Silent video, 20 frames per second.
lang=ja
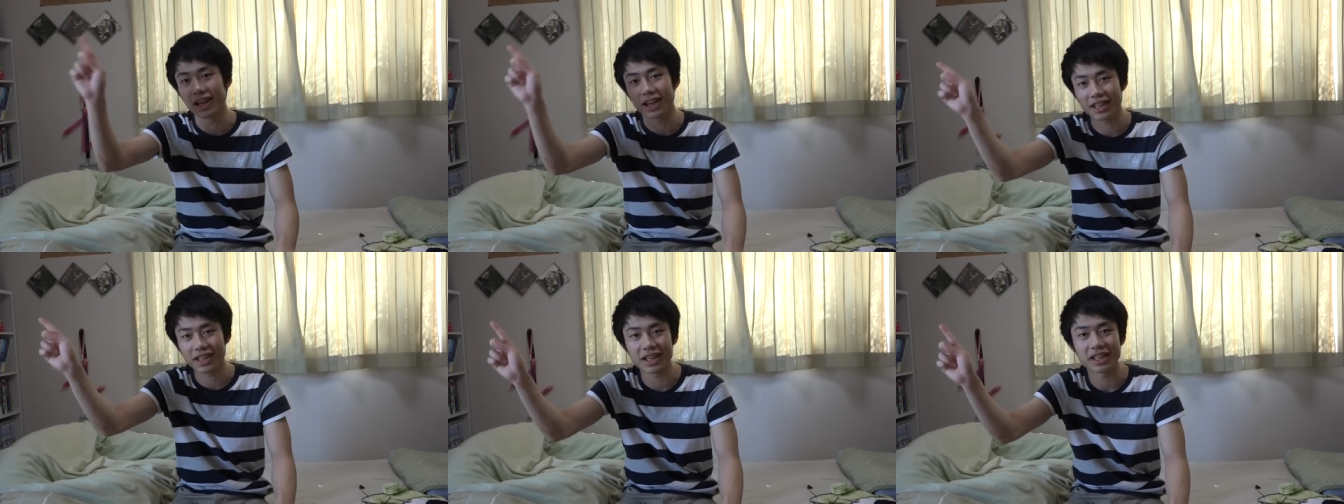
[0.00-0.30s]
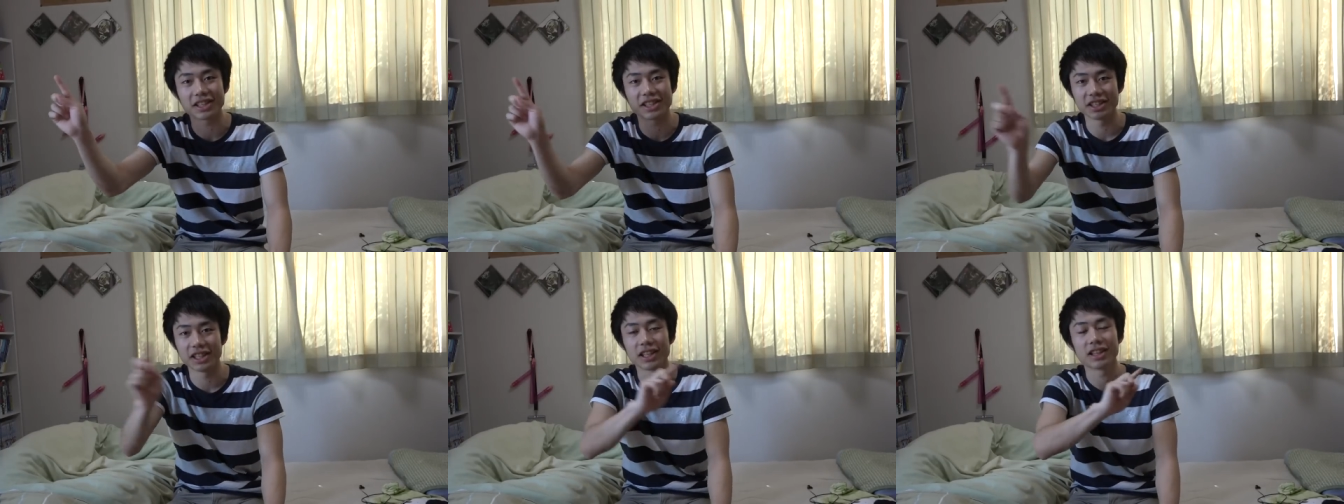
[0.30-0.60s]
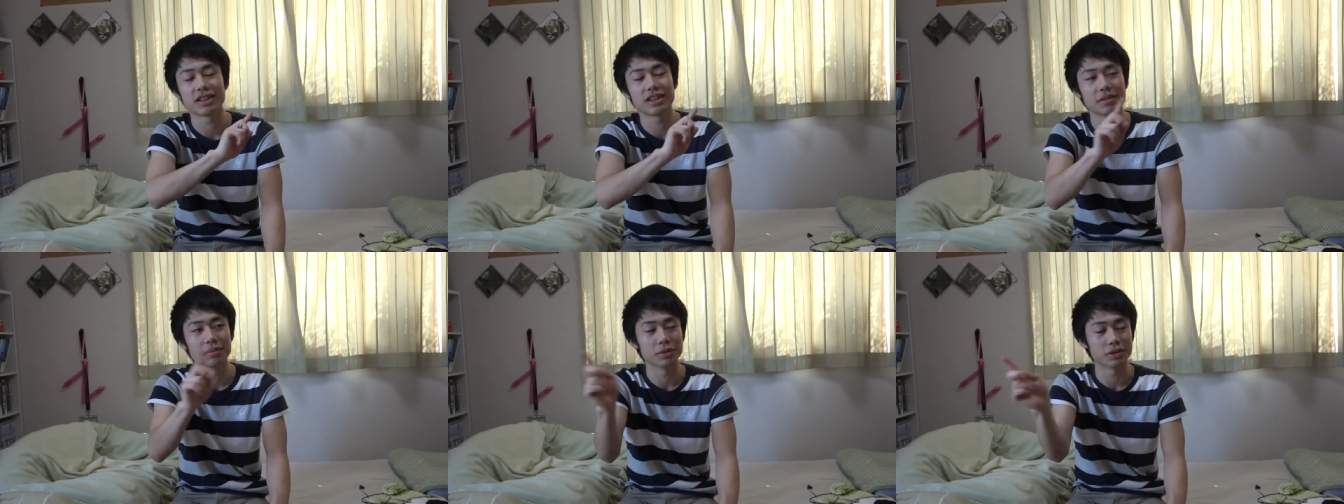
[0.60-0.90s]
誰々死
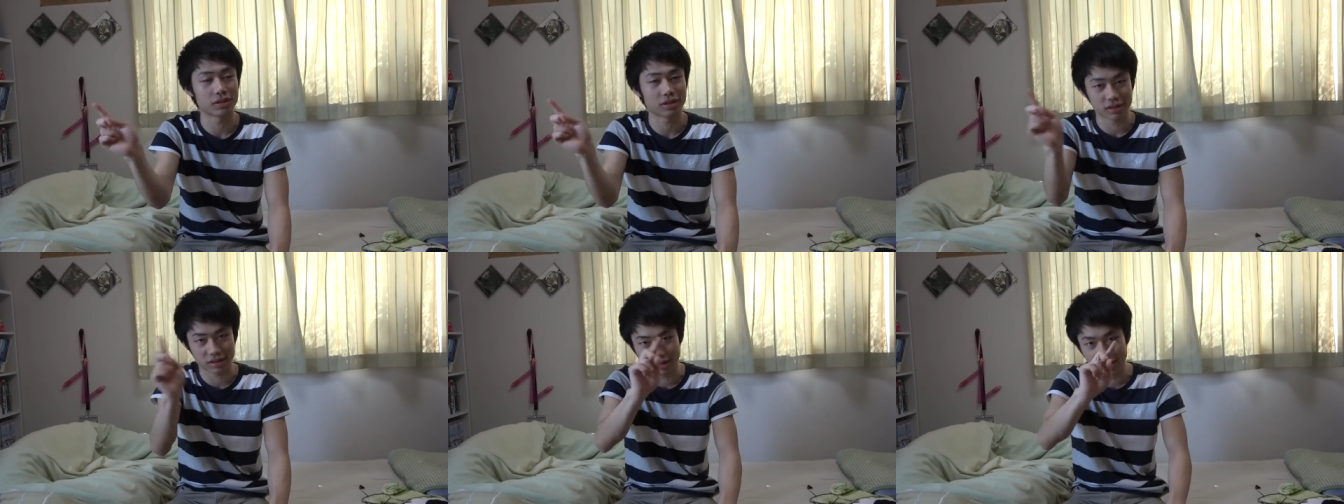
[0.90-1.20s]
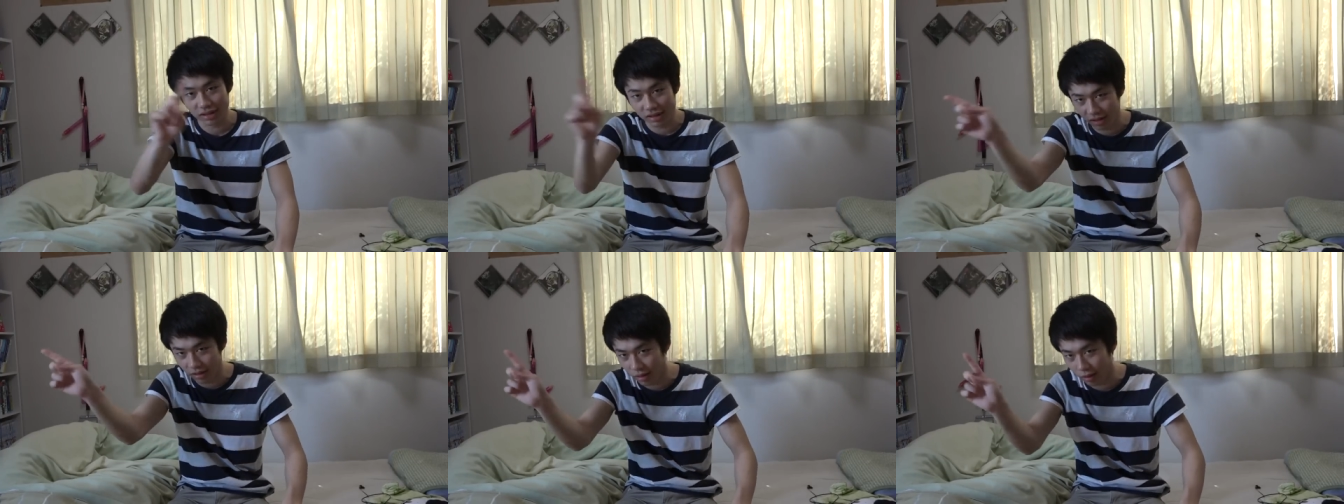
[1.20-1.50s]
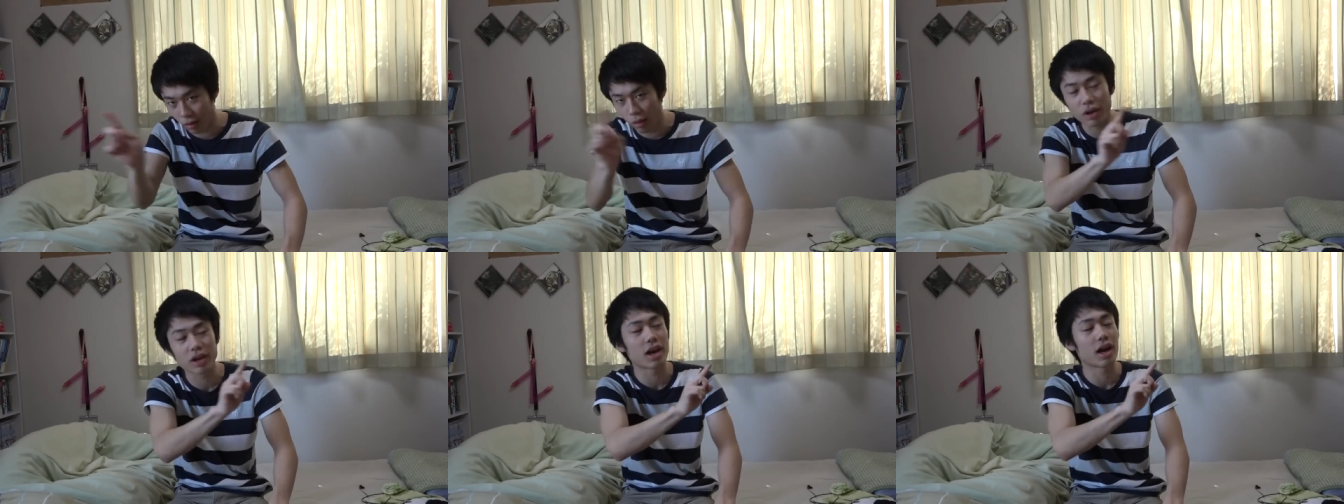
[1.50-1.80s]
ね」ってもうすっ
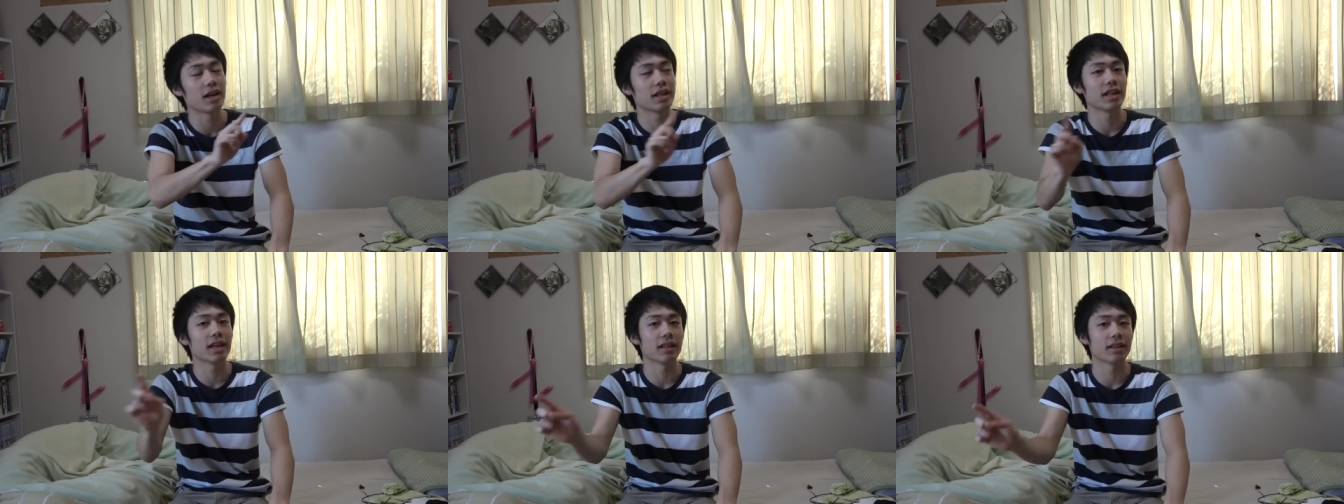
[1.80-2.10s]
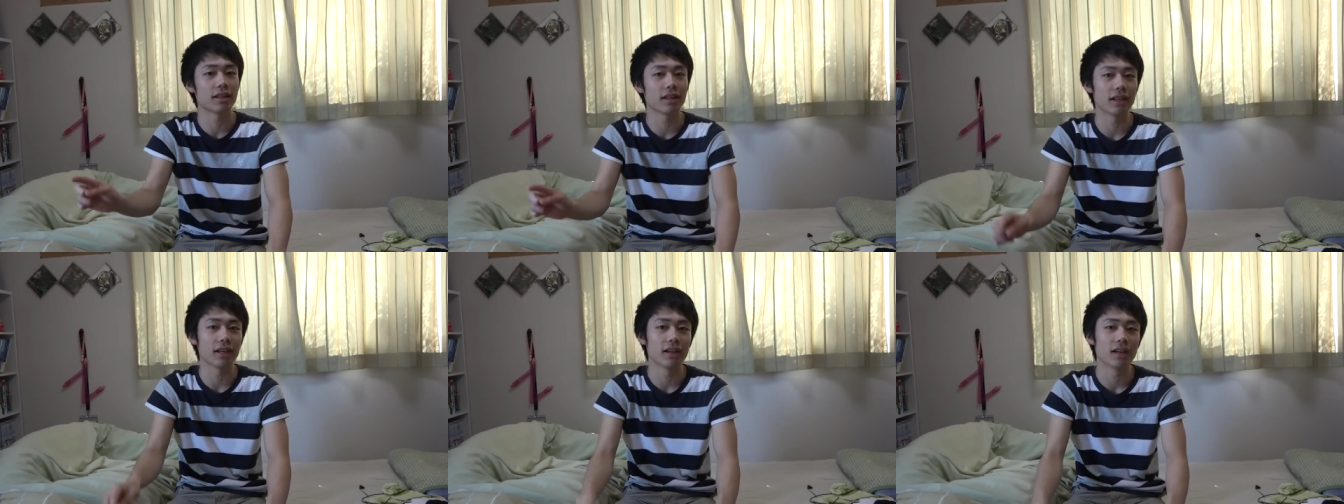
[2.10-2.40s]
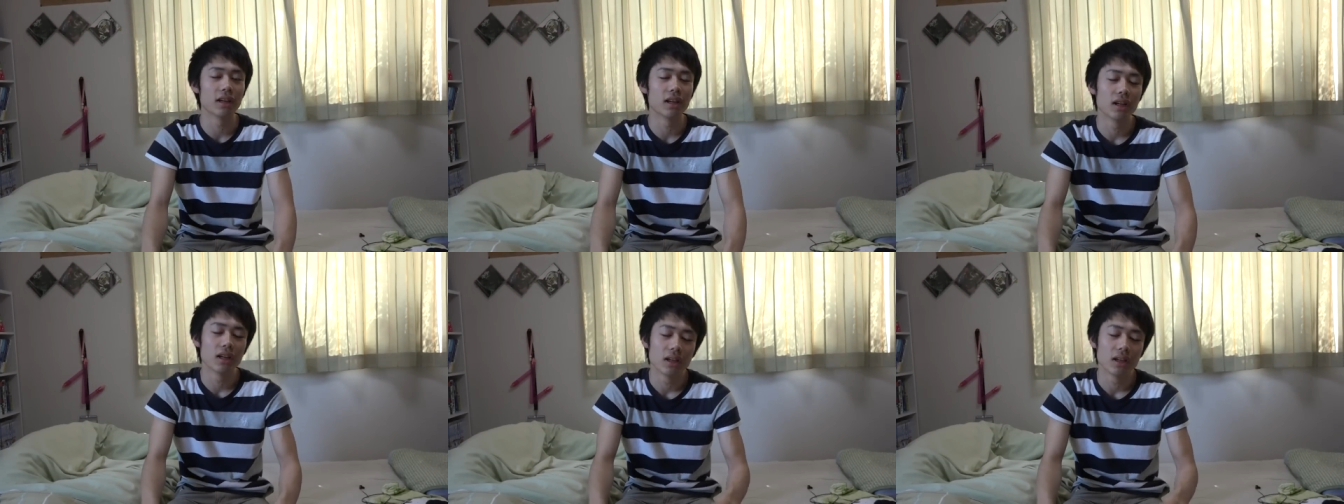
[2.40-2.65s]
ごい書いてあって、